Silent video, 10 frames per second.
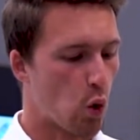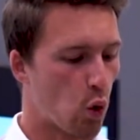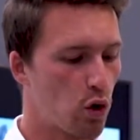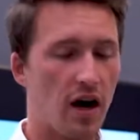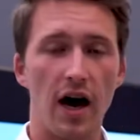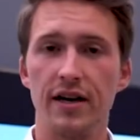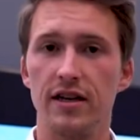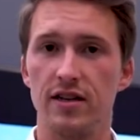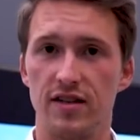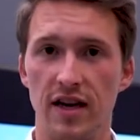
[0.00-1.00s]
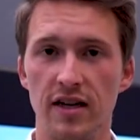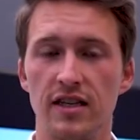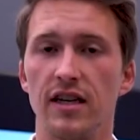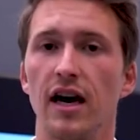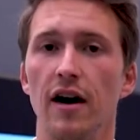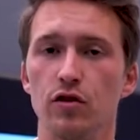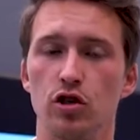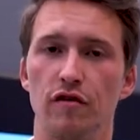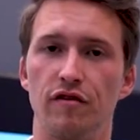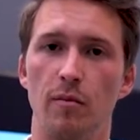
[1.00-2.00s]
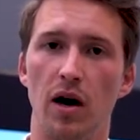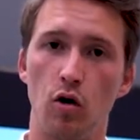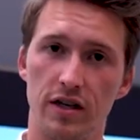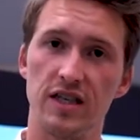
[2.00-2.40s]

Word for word: oder einen gesenkten Kraftstoffverbrauch